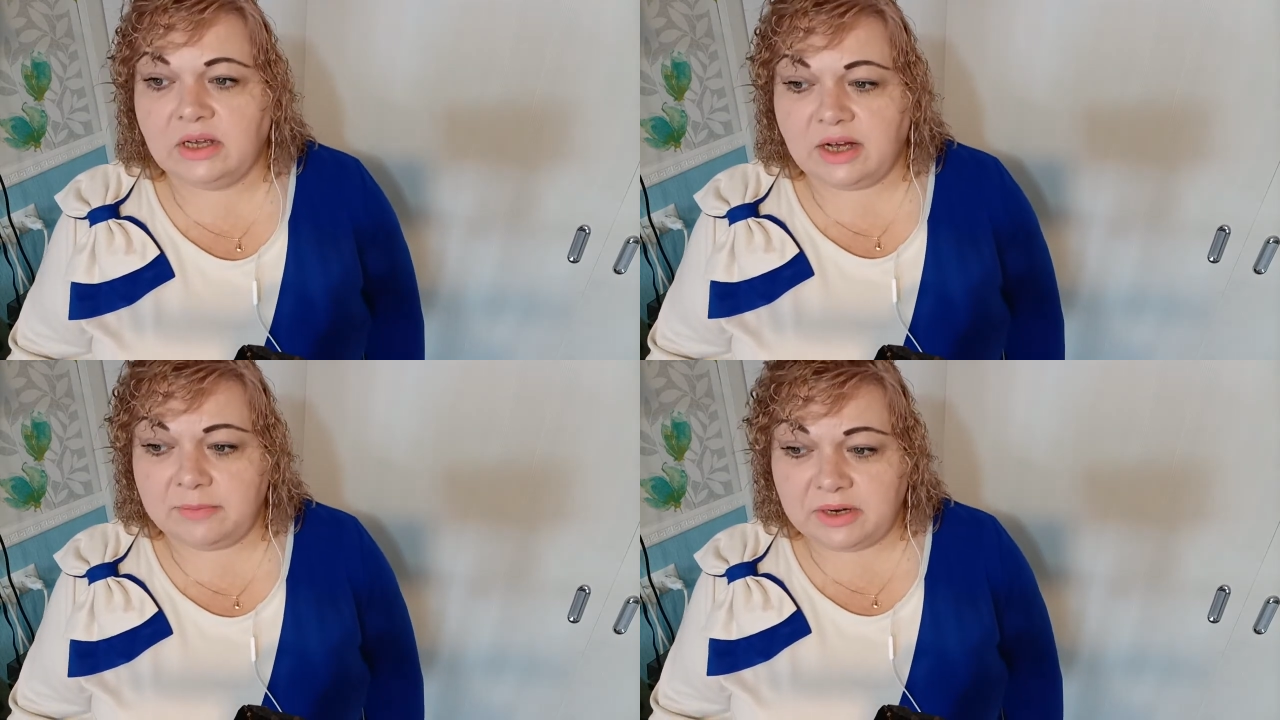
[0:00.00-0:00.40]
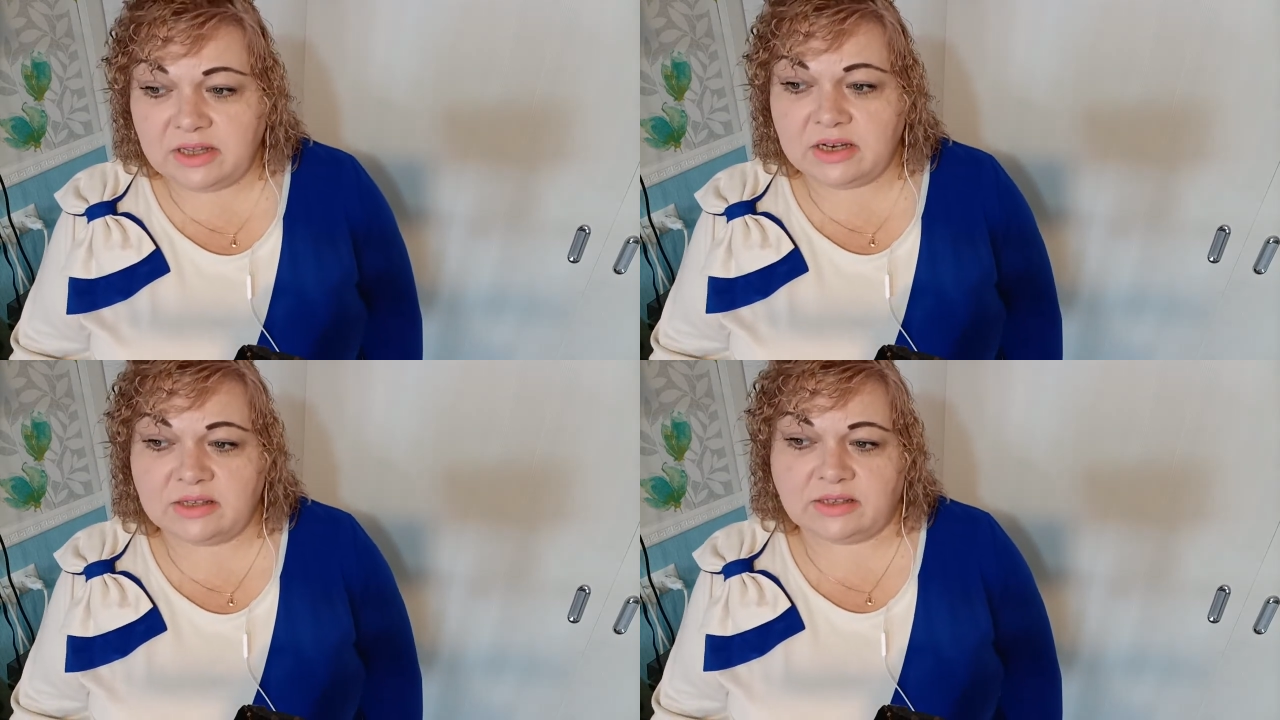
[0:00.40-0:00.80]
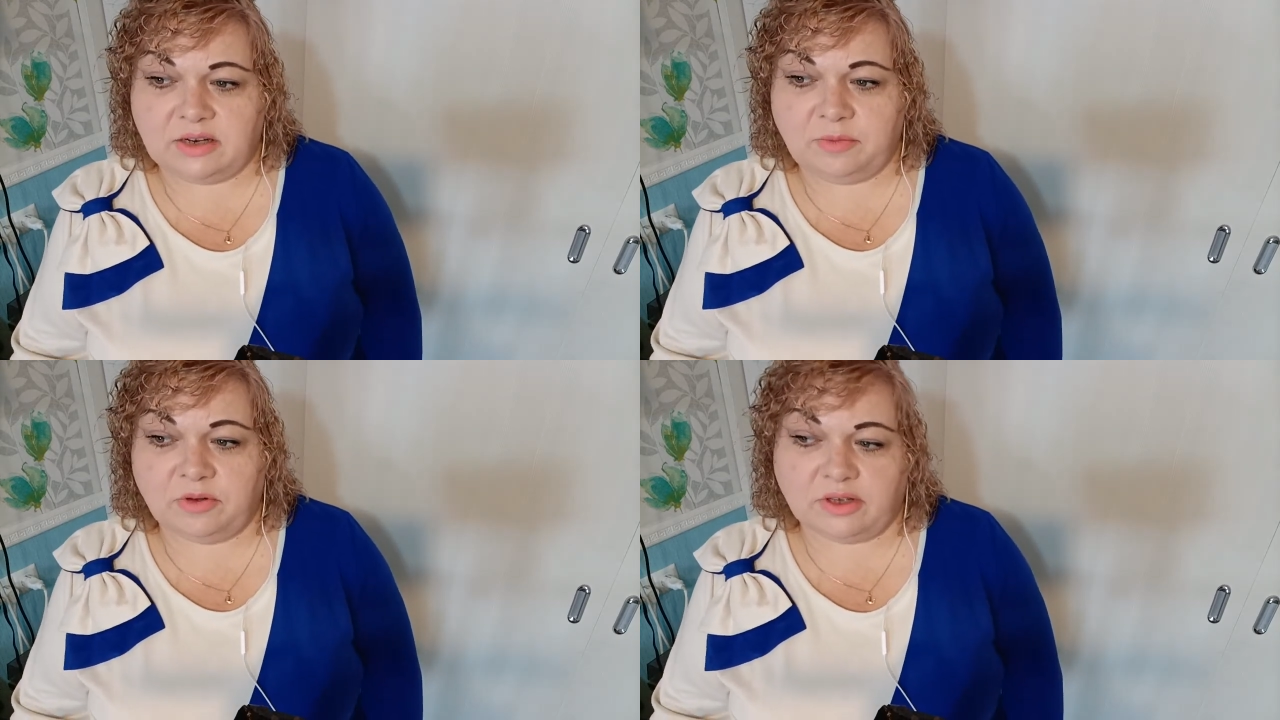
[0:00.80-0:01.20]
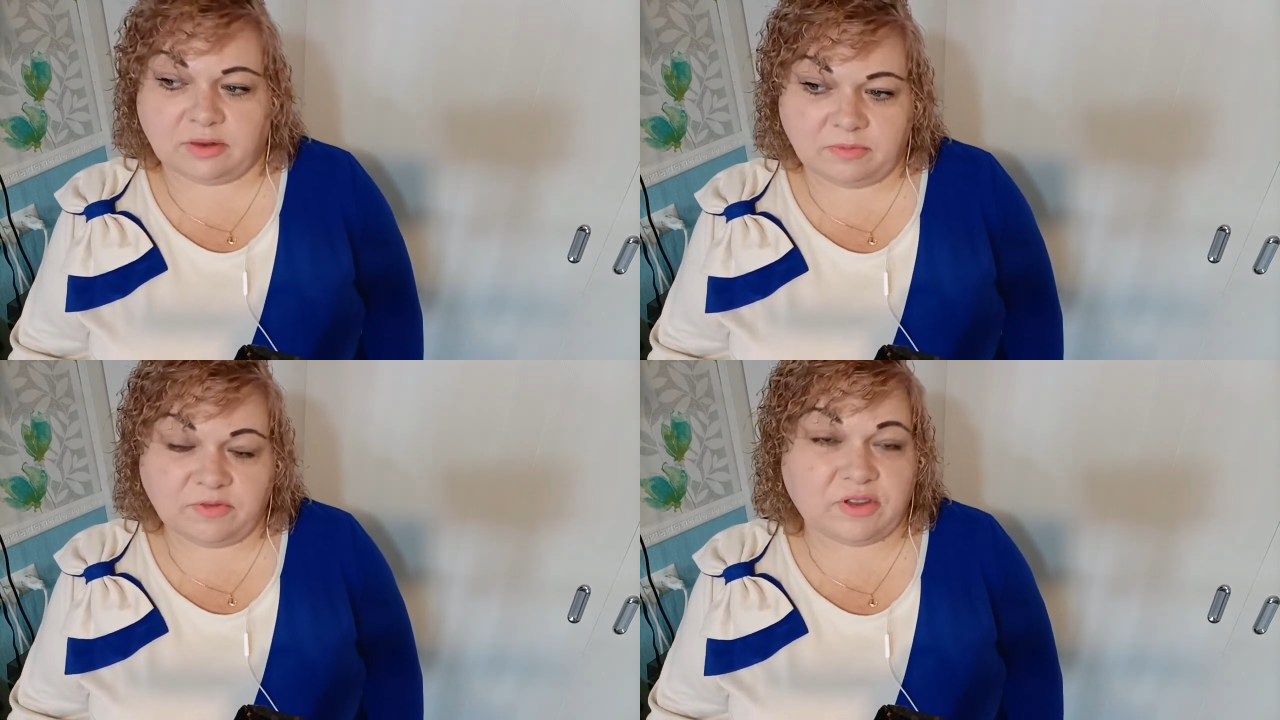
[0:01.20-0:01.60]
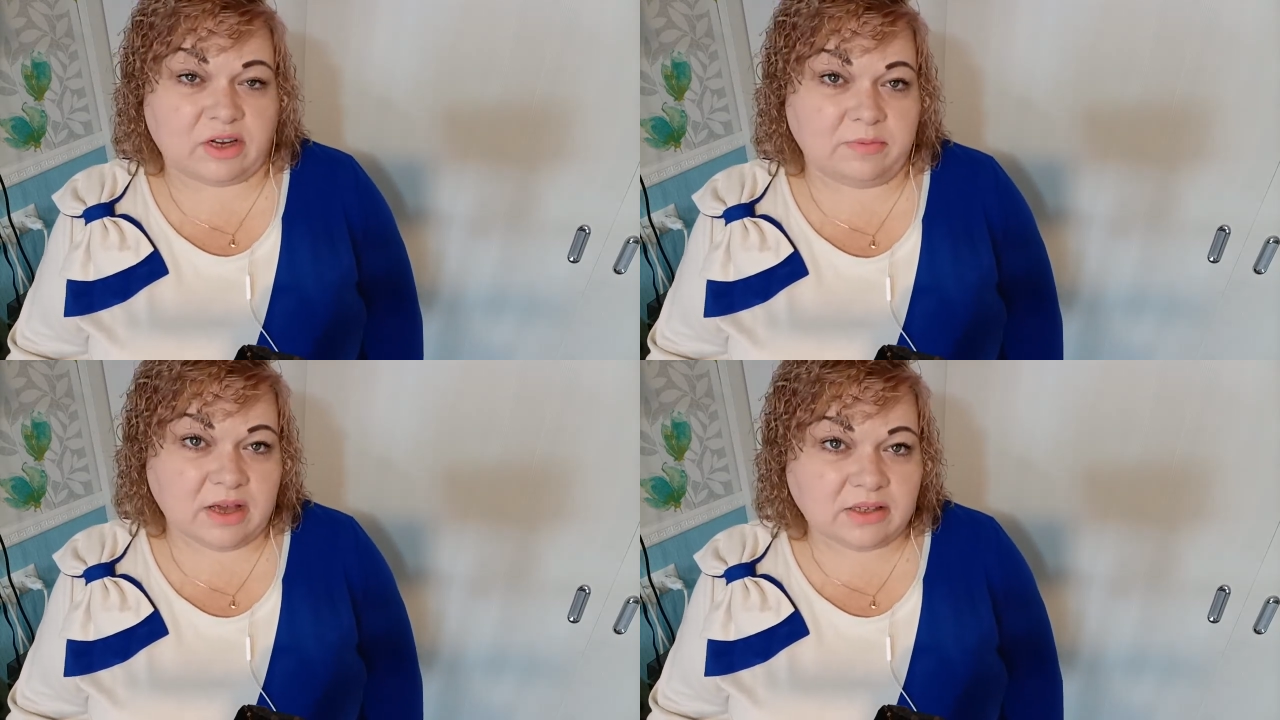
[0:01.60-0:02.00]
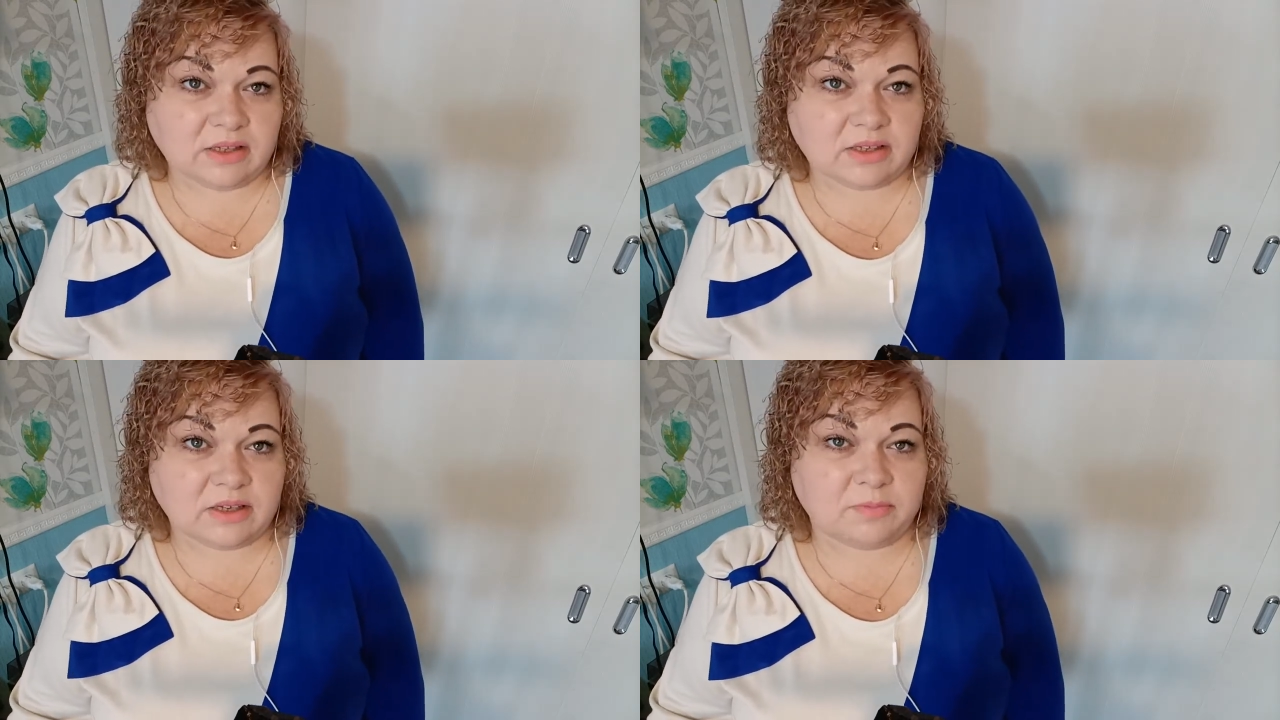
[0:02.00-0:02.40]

Обратились с ребенком в 3 месяца,